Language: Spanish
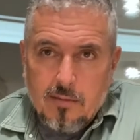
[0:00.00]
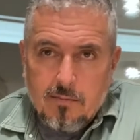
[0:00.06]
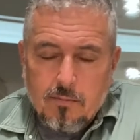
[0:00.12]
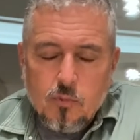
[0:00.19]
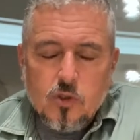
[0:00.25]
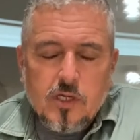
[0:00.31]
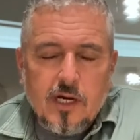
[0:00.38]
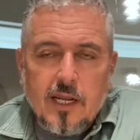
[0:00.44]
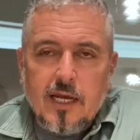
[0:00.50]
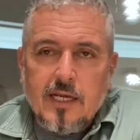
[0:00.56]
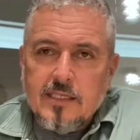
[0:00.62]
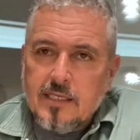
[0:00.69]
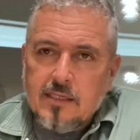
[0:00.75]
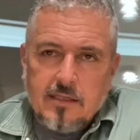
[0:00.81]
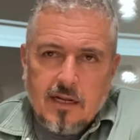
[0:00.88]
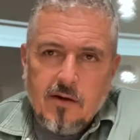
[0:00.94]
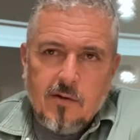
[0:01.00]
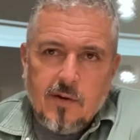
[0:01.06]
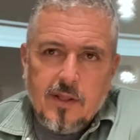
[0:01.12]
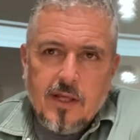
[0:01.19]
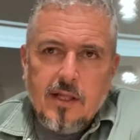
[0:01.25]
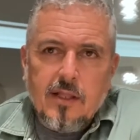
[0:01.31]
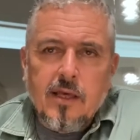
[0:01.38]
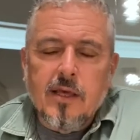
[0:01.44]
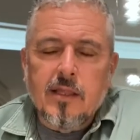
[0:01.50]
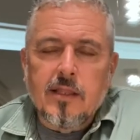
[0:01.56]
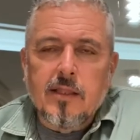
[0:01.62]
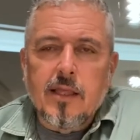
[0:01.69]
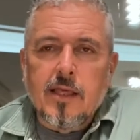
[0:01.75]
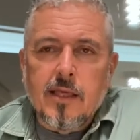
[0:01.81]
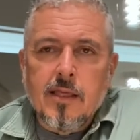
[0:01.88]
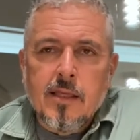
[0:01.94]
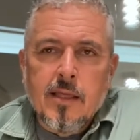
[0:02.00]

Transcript: Muchas gracias, la verdad este,